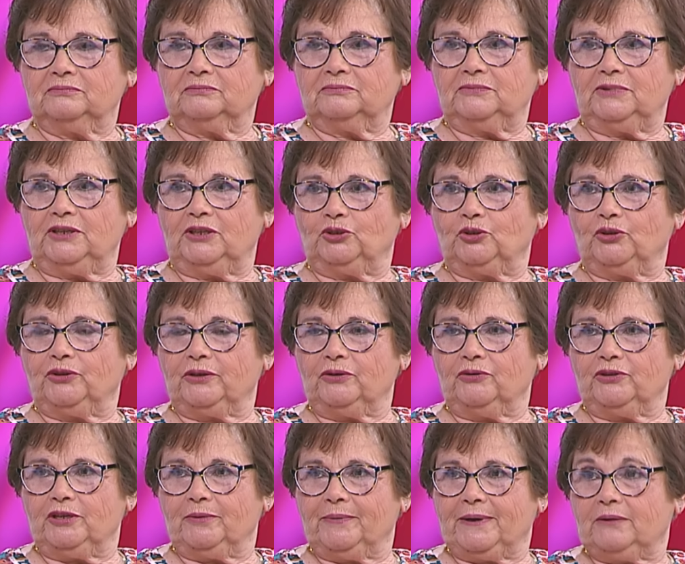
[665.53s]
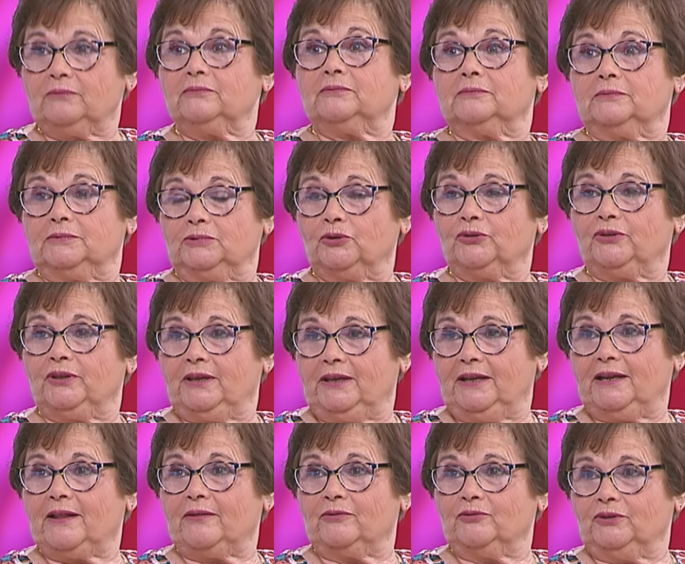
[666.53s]
Y entonces nos llevaron, entonces
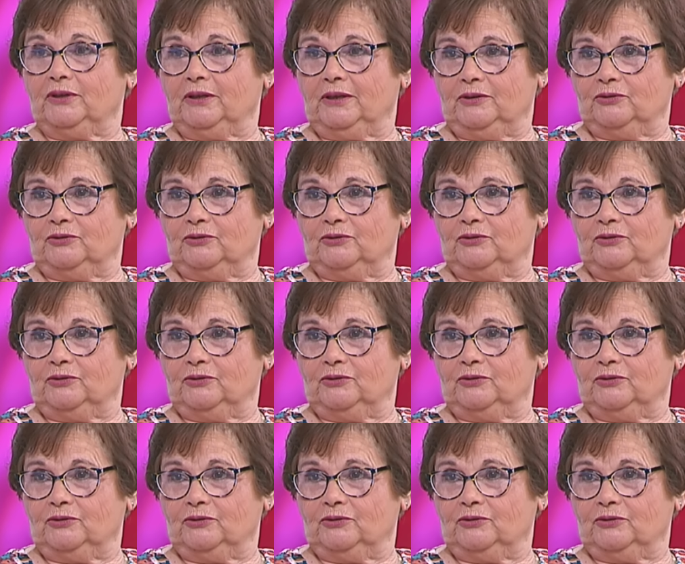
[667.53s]
era donde